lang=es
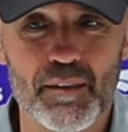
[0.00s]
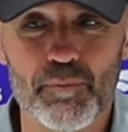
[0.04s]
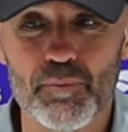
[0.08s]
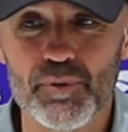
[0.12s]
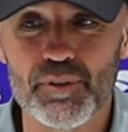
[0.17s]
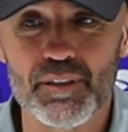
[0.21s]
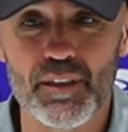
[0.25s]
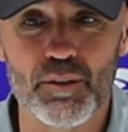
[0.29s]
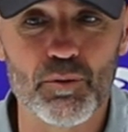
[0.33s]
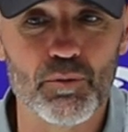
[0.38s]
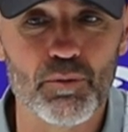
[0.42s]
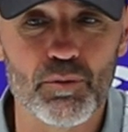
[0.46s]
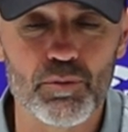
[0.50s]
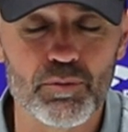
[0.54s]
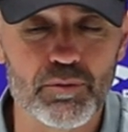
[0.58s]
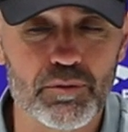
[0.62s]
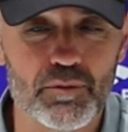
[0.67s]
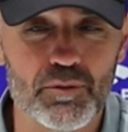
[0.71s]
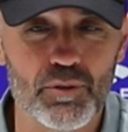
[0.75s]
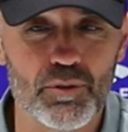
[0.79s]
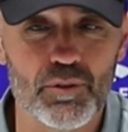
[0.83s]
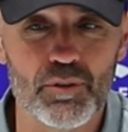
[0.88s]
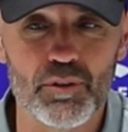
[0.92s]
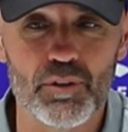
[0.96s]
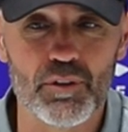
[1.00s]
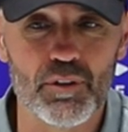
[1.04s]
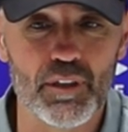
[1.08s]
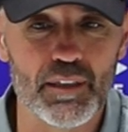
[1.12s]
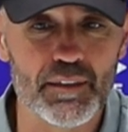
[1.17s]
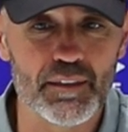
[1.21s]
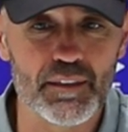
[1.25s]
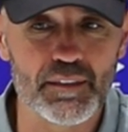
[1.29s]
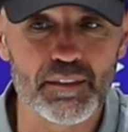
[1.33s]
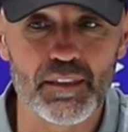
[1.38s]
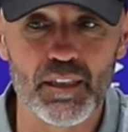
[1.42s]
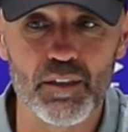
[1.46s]
Hemos estado justo
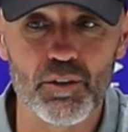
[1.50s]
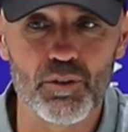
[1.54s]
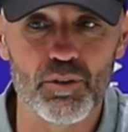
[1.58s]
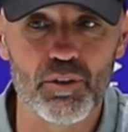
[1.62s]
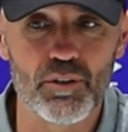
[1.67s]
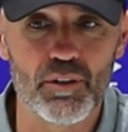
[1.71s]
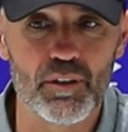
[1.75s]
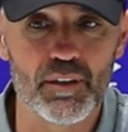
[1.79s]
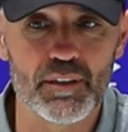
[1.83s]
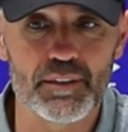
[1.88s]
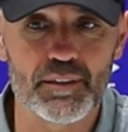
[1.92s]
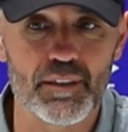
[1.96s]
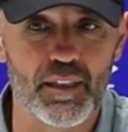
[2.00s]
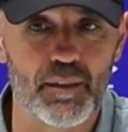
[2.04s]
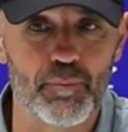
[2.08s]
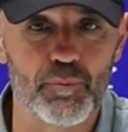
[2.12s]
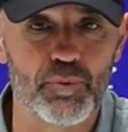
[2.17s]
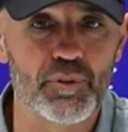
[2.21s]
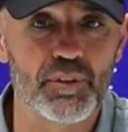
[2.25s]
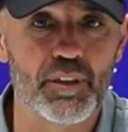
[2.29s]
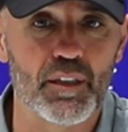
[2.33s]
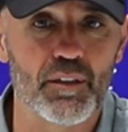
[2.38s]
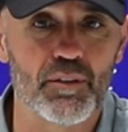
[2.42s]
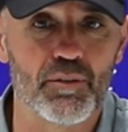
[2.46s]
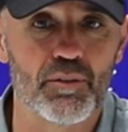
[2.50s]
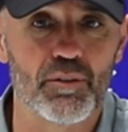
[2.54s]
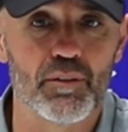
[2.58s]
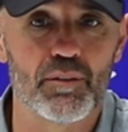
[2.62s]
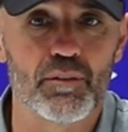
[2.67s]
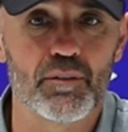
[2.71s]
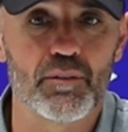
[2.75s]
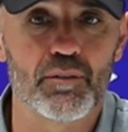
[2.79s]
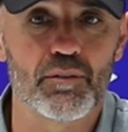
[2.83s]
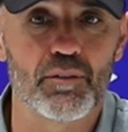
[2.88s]
antes del gol, estábamos ya con,